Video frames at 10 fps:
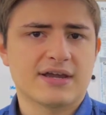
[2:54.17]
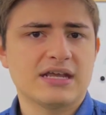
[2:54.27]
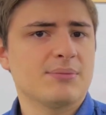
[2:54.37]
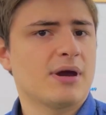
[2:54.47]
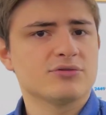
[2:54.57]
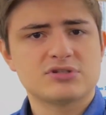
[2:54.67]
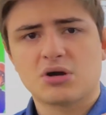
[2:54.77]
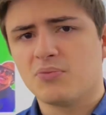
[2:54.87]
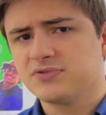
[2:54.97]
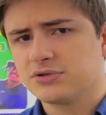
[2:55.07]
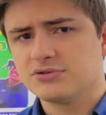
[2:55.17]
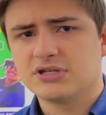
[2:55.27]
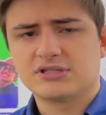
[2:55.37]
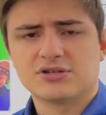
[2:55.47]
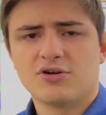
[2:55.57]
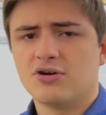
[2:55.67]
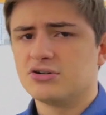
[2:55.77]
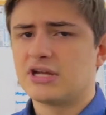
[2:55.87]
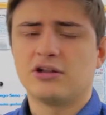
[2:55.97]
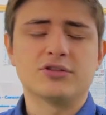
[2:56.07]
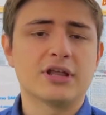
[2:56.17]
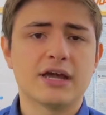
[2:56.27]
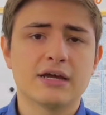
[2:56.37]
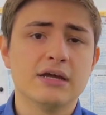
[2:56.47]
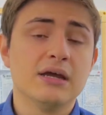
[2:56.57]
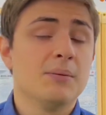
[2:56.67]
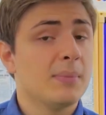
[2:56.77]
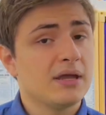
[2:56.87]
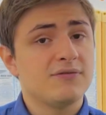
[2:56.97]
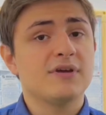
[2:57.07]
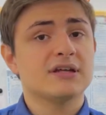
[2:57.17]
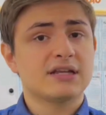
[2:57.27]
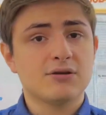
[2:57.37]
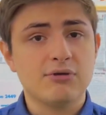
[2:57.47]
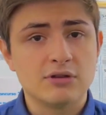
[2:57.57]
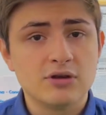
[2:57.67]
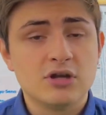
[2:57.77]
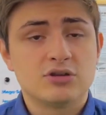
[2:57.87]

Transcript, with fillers: aqui nem mais não sei como funciona o Dia de Sol, Xaloteca. Bem, fica tranquilo.